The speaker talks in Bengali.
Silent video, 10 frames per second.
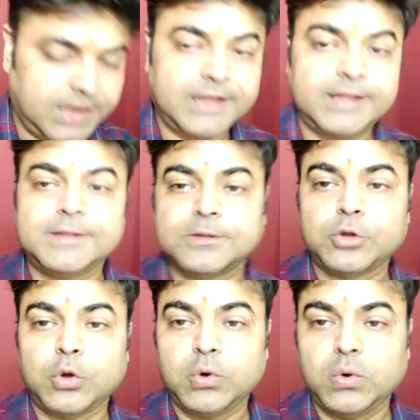কে
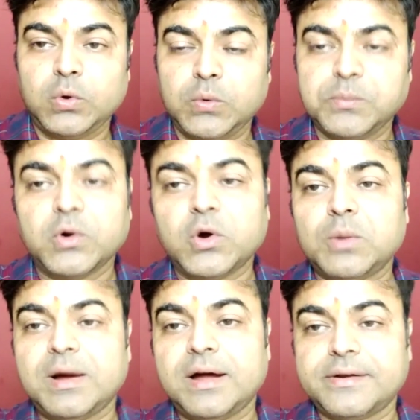তো
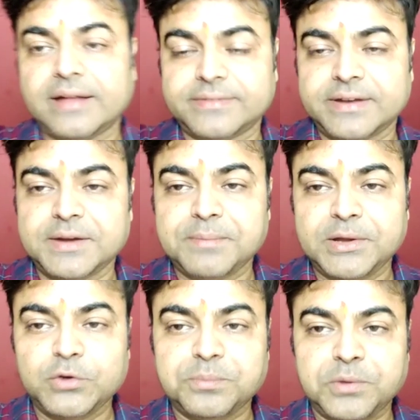মঙ্গলবার রাত্রের
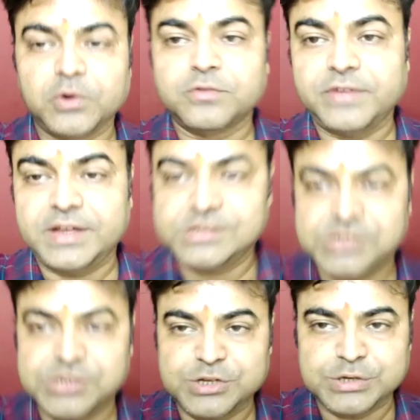মেনু পিওর
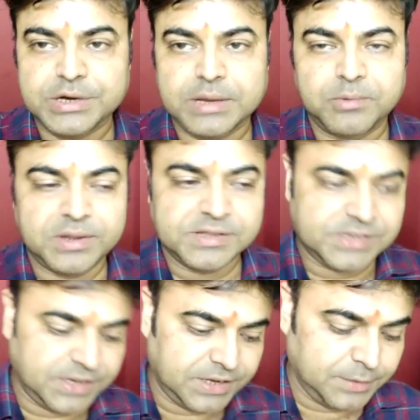ভেজ যেটা
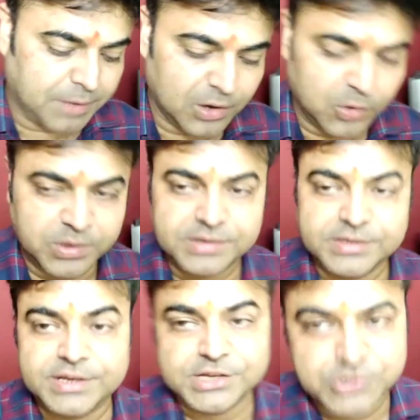বলেছি ভালো
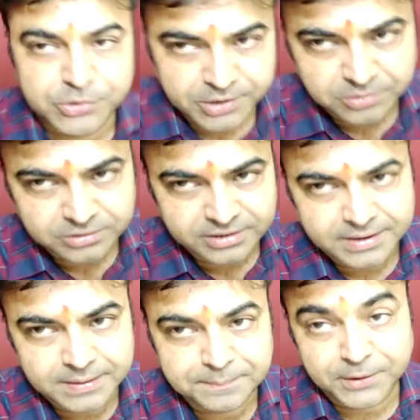গিদি খিচুড়ি
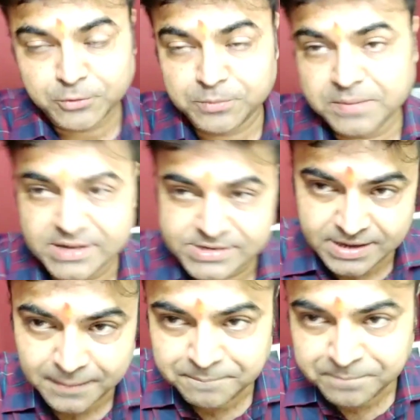করতে বেগুন
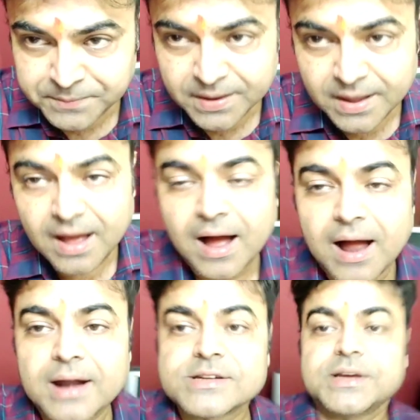ভাজা
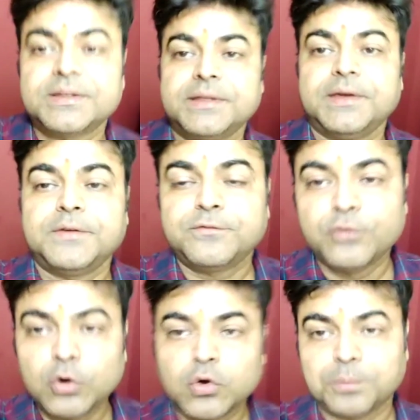আর সাথে
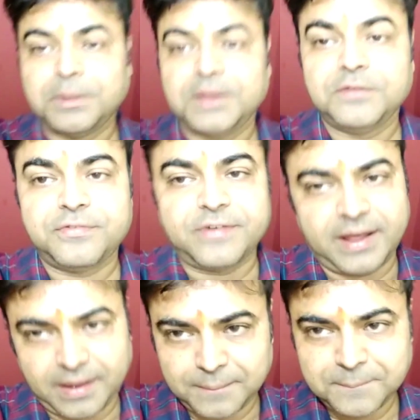ফুলকপি ফ্রাই